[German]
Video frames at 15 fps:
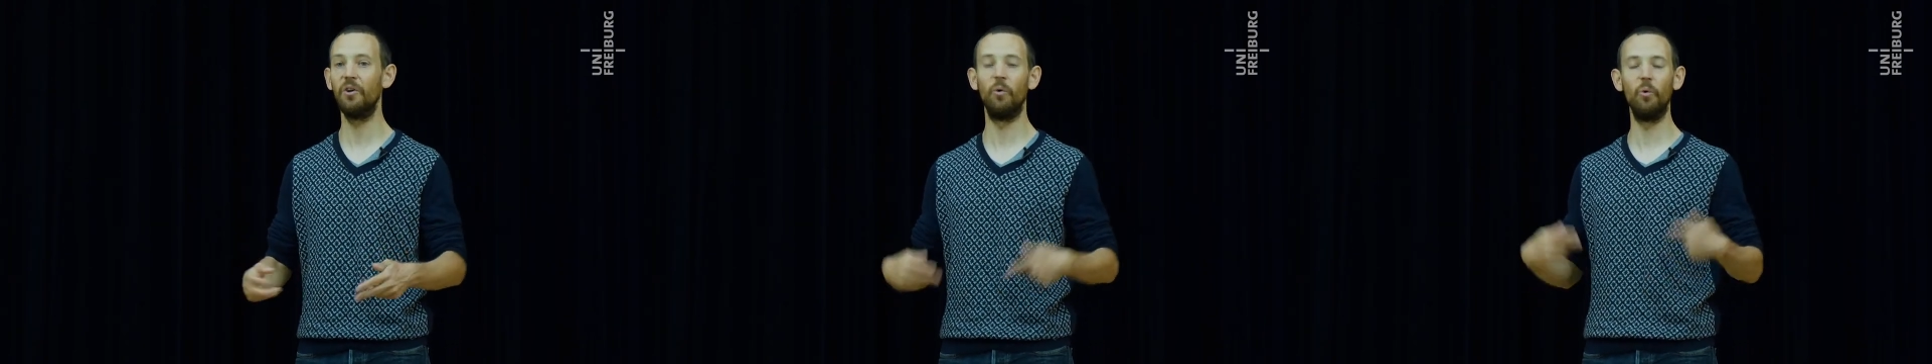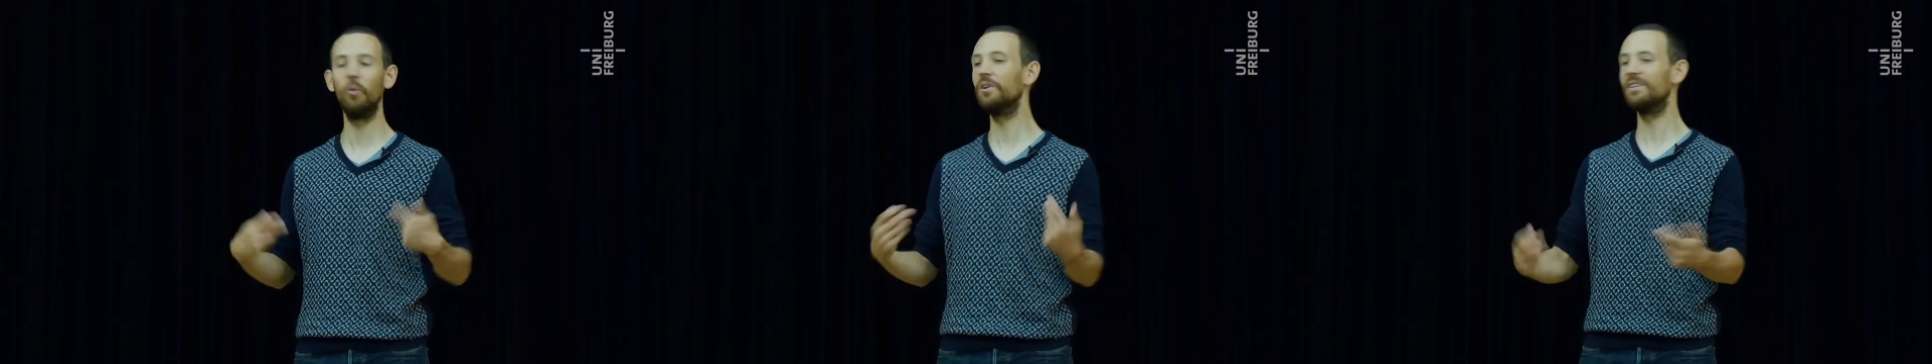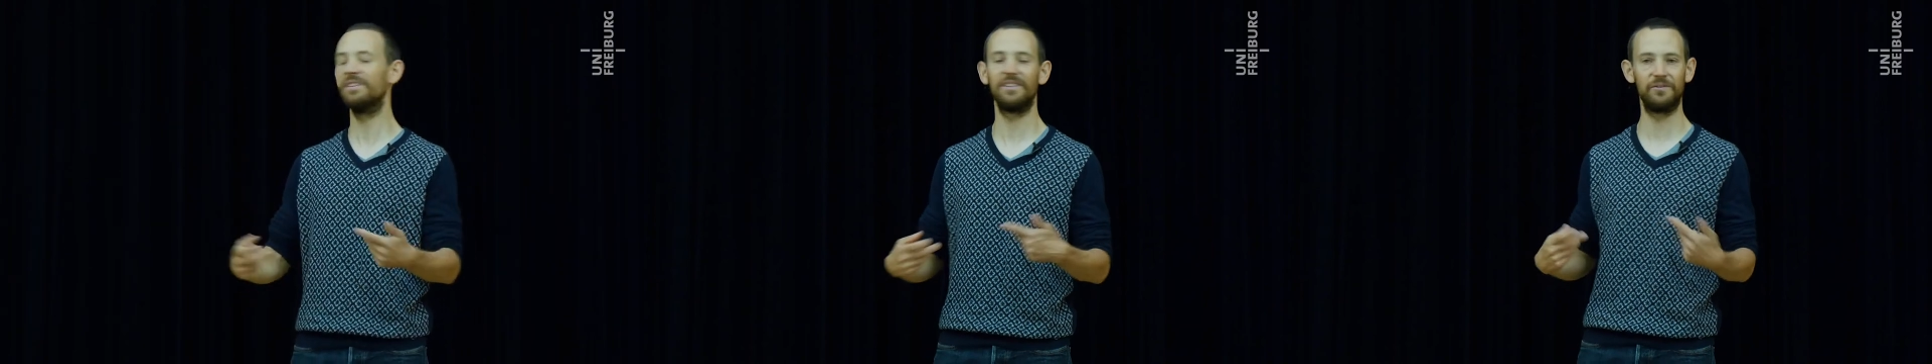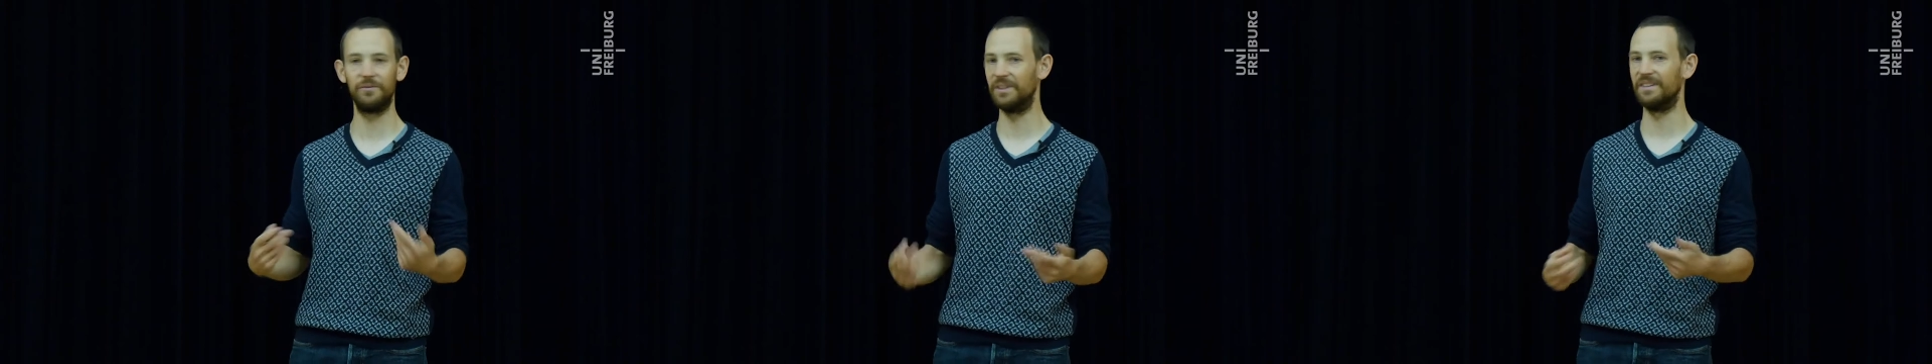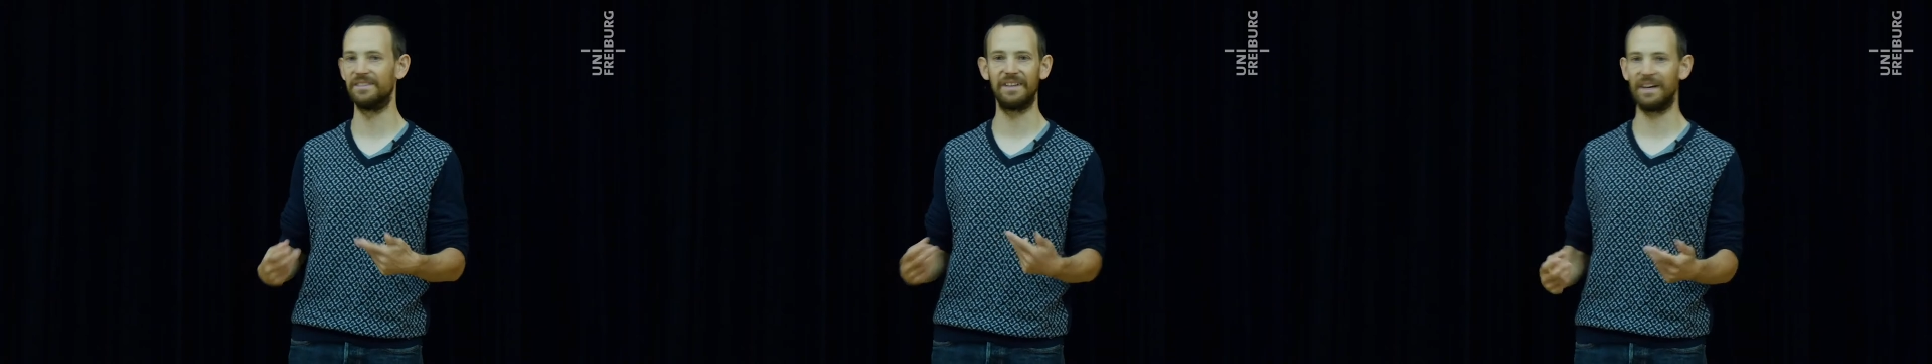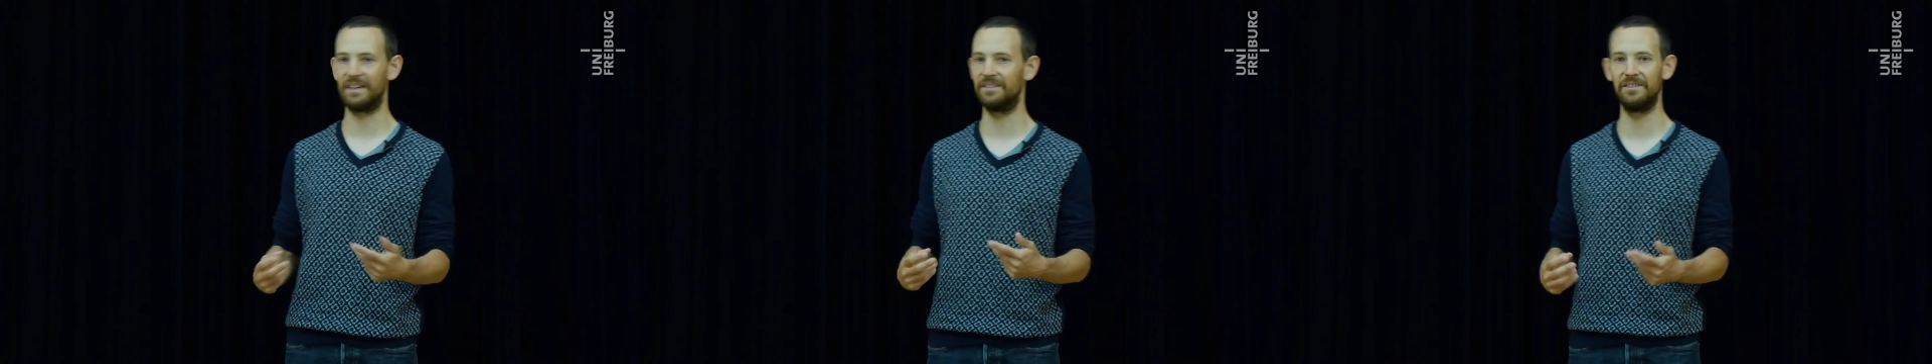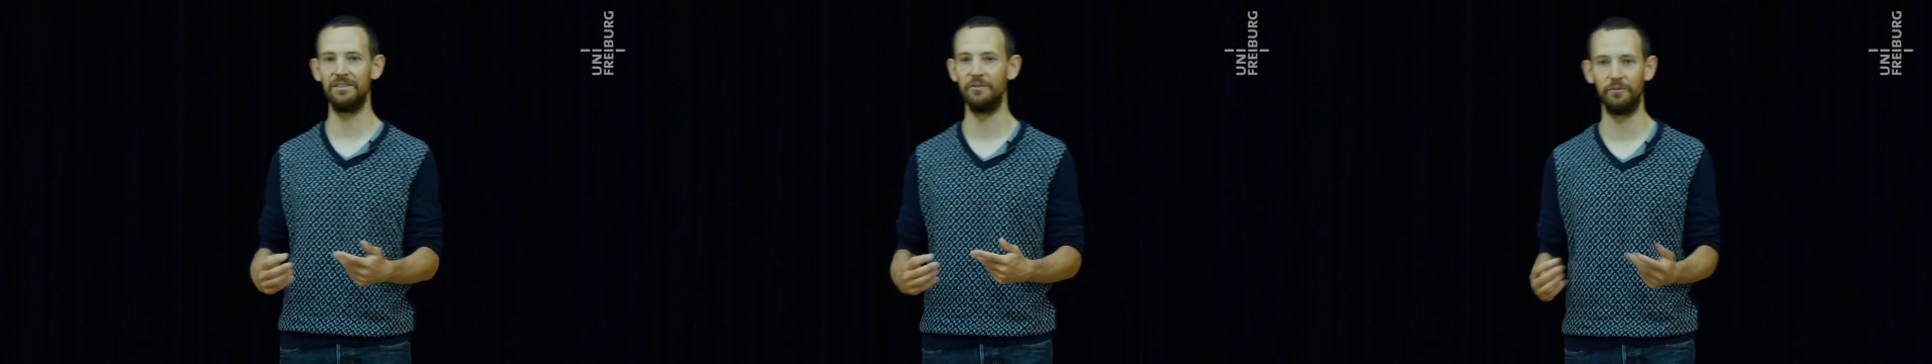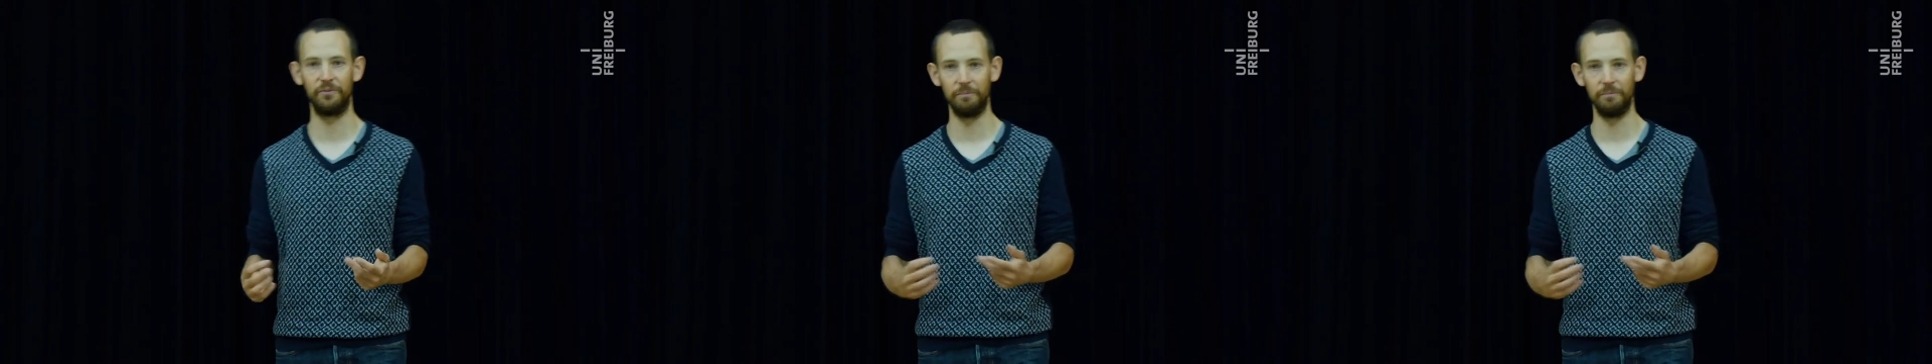ohne dass wir das aktiv